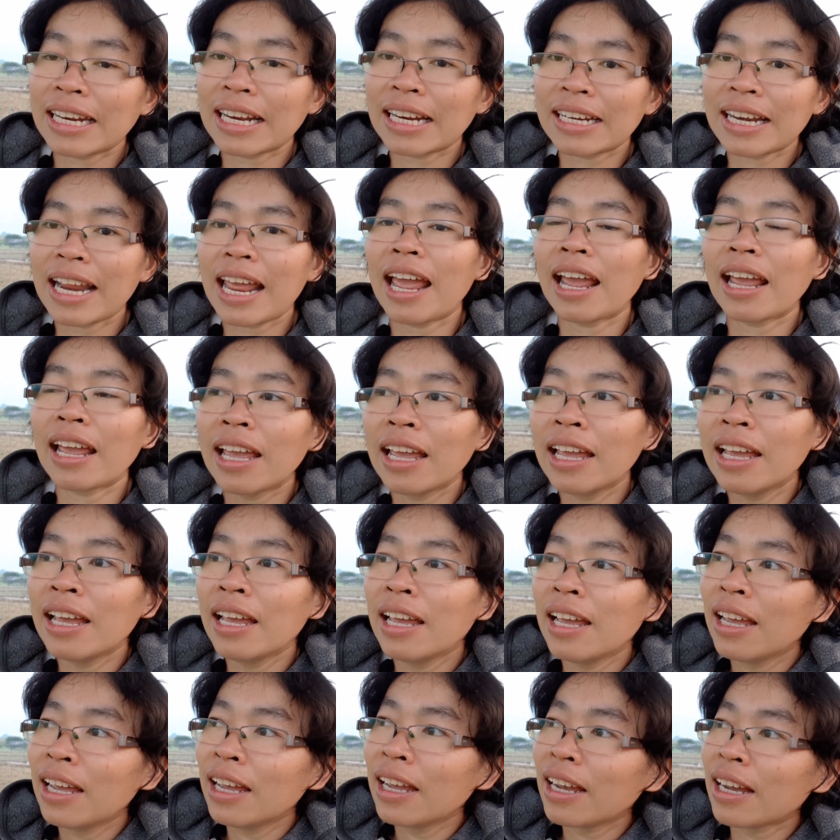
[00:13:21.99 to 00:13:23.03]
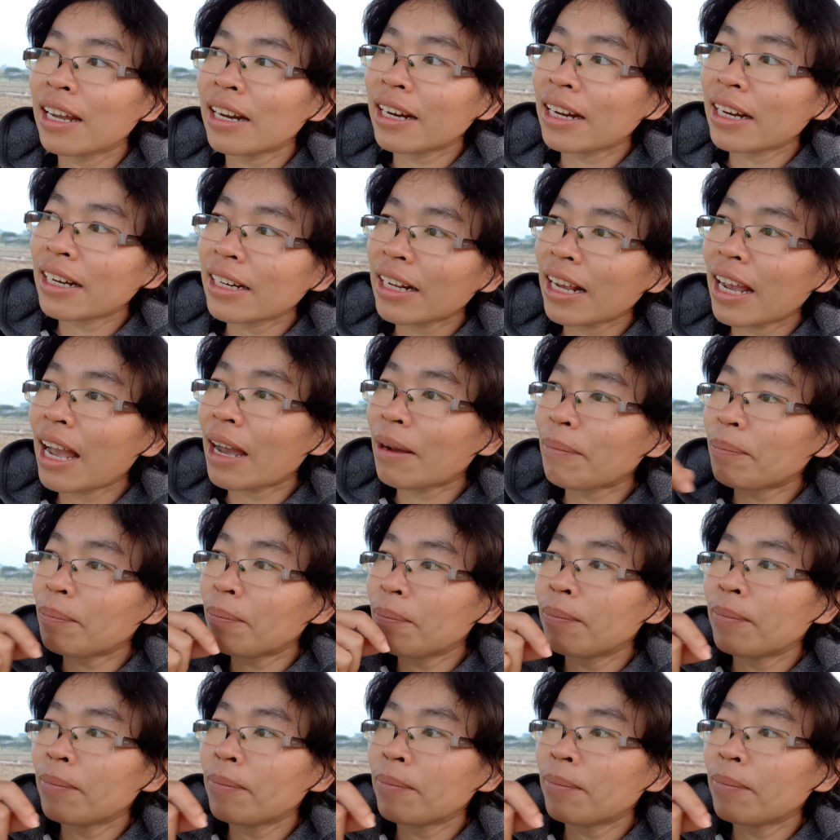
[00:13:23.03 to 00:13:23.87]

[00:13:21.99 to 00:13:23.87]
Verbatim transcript: แดงๆนั้นขับ